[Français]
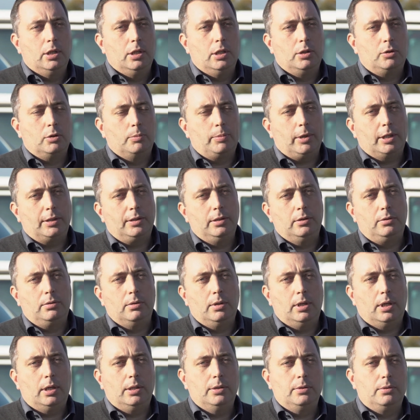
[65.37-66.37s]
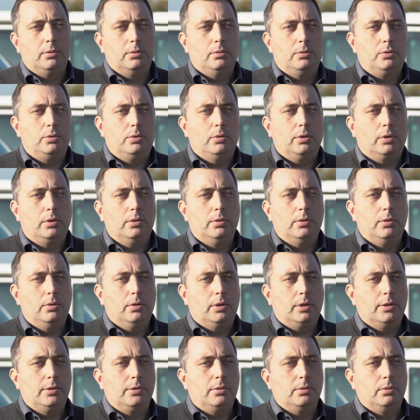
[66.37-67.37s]
Ils sont partis sur
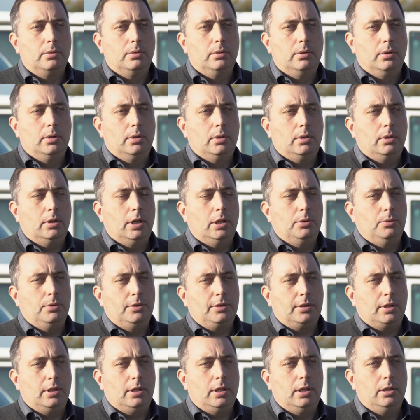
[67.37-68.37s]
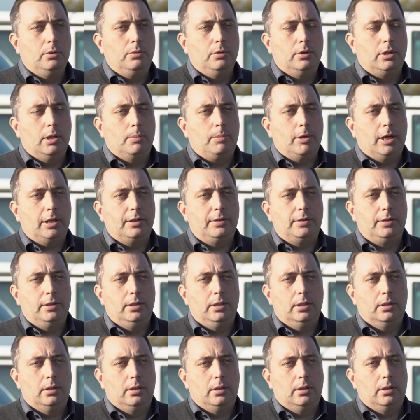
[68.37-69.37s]
le réseau, euh, industriel, toute la
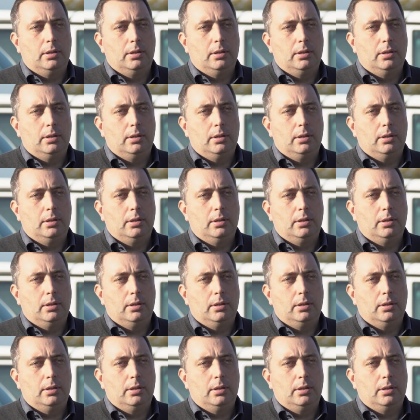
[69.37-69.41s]
partie